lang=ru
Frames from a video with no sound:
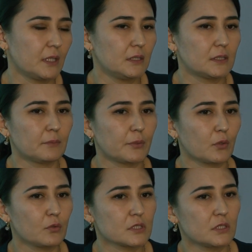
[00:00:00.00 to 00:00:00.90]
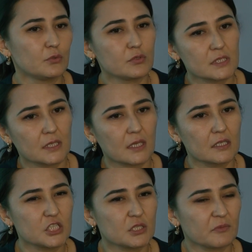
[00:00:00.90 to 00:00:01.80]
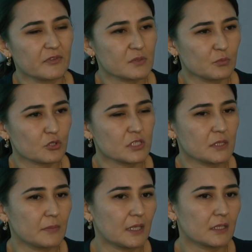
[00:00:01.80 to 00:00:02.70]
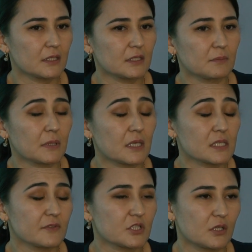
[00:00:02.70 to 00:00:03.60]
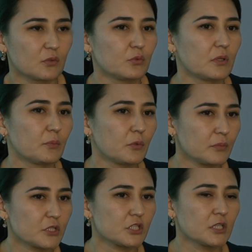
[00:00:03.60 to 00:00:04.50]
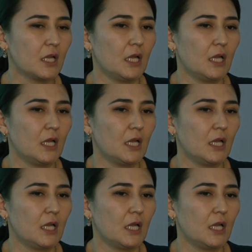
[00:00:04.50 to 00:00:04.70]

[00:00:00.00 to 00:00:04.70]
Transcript: или там приходят люди с ограниченными возможностями, когда ты им оказываешь какую-то помощь,